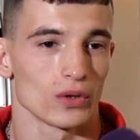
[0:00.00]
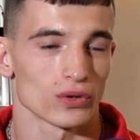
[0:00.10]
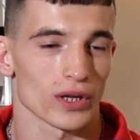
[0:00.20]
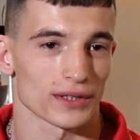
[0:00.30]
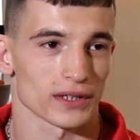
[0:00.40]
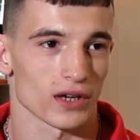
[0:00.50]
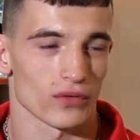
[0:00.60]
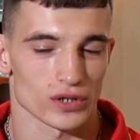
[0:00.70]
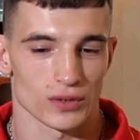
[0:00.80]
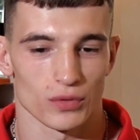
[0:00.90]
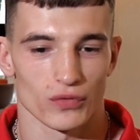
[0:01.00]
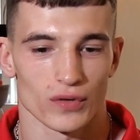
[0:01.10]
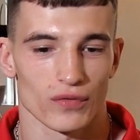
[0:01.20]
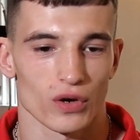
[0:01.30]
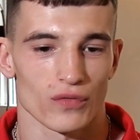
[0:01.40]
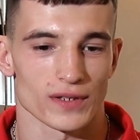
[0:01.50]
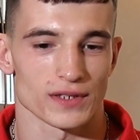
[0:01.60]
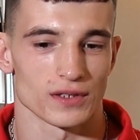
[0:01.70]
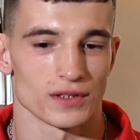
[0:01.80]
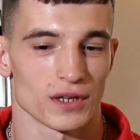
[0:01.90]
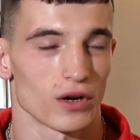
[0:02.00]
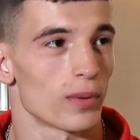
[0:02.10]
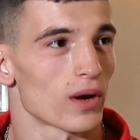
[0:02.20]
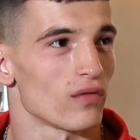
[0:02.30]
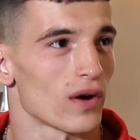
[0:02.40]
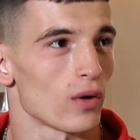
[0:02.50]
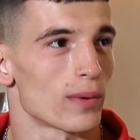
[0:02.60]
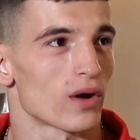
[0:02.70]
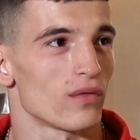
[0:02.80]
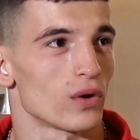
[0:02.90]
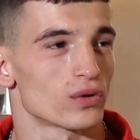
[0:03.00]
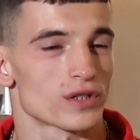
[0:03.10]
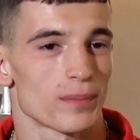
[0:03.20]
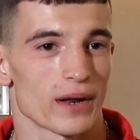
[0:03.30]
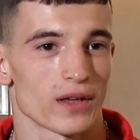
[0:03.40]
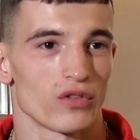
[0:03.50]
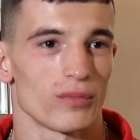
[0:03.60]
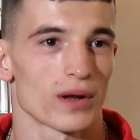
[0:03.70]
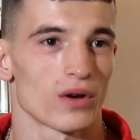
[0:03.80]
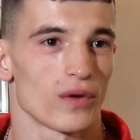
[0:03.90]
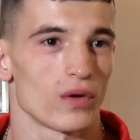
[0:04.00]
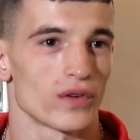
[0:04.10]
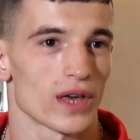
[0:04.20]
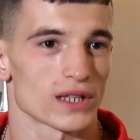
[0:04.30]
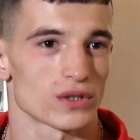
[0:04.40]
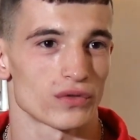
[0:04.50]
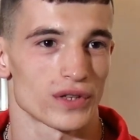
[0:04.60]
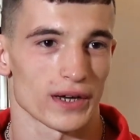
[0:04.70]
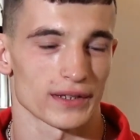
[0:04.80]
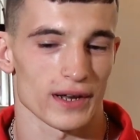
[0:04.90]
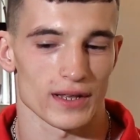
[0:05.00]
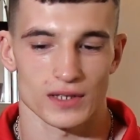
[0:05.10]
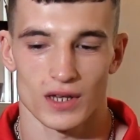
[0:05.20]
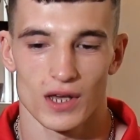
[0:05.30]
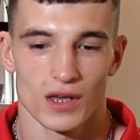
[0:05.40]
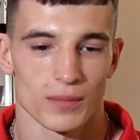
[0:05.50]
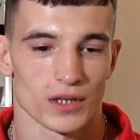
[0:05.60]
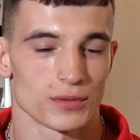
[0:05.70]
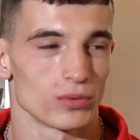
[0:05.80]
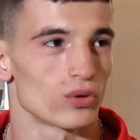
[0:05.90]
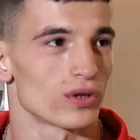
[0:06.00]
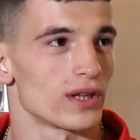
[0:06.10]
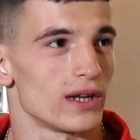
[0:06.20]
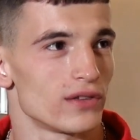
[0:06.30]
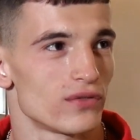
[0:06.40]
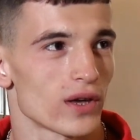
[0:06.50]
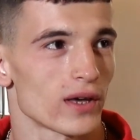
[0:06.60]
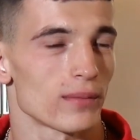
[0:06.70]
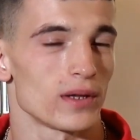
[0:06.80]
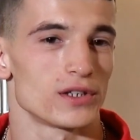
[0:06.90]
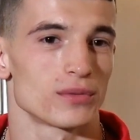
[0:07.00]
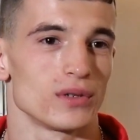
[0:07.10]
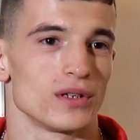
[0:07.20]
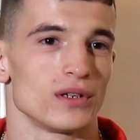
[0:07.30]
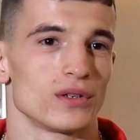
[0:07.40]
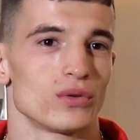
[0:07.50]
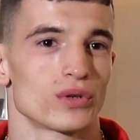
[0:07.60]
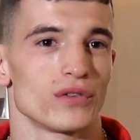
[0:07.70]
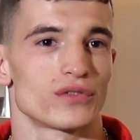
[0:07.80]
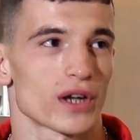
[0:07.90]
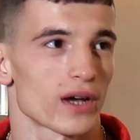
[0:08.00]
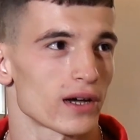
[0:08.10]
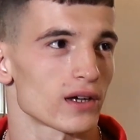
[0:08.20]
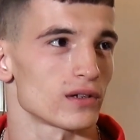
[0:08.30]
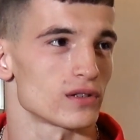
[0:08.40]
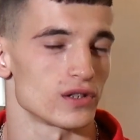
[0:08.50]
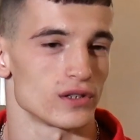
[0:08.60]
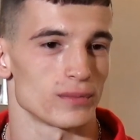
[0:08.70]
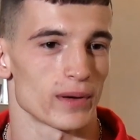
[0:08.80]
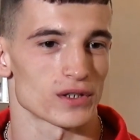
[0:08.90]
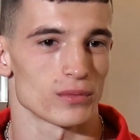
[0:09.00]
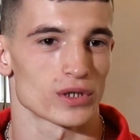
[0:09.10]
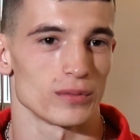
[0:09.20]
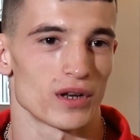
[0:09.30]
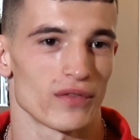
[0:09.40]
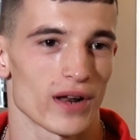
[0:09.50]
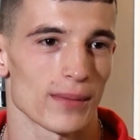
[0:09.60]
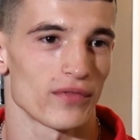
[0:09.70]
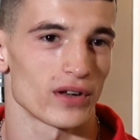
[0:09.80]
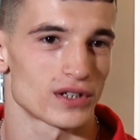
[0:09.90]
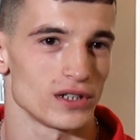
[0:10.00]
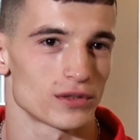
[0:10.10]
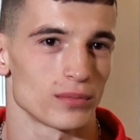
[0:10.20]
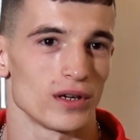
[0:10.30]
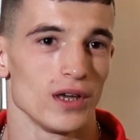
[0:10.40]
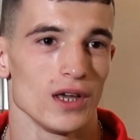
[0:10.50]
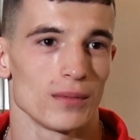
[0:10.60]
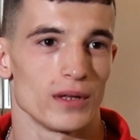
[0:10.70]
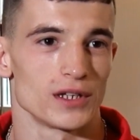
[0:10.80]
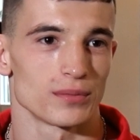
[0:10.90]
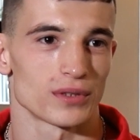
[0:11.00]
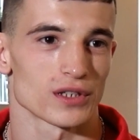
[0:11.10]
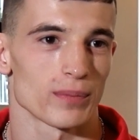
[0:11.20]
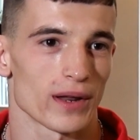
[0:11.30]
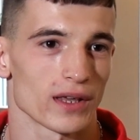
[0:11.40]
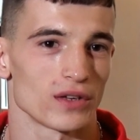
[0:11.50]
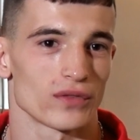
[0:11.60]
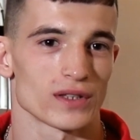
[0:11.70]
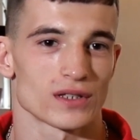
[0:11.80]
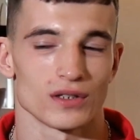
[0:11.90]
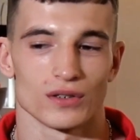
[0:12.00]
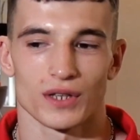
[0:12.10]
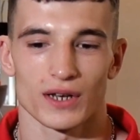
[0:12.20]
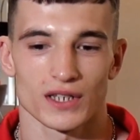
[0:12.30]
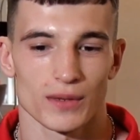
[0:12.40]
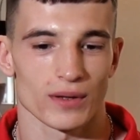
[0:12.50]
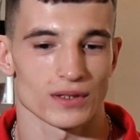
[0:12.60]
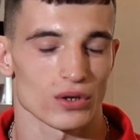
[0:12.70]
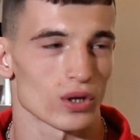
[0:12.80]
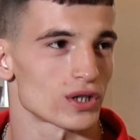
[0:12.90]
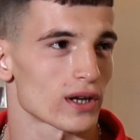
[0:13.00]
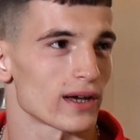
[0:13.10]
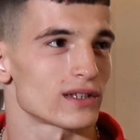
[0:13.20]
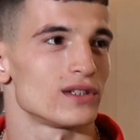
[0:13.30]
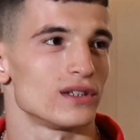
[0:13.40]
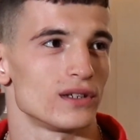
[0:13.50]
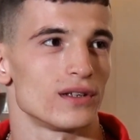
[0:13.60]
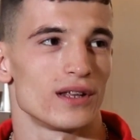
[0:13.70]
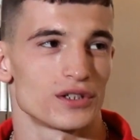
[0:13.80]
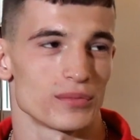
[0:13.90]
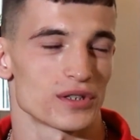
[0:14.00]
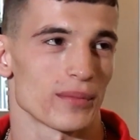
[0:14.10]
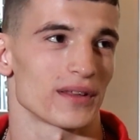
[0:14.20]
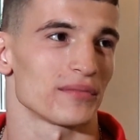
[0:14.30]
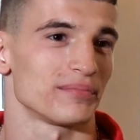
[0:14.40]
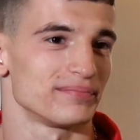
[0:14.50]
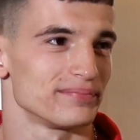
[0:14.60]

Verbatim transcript: No tak, tak jak właśnie mówiłem, w Chorwacji tego brakowało, brakowało tych sparingów, brakowało wyjazdów. Tak teraz mieliśmy turniej na Litwie, mieliśmy turniej w Czechach, y, z bardzo mocnymi rywalami walczyliśmy, mieliśmy też sparingi, więc y, teraz nie ma co narzekać i lecimy z tematem.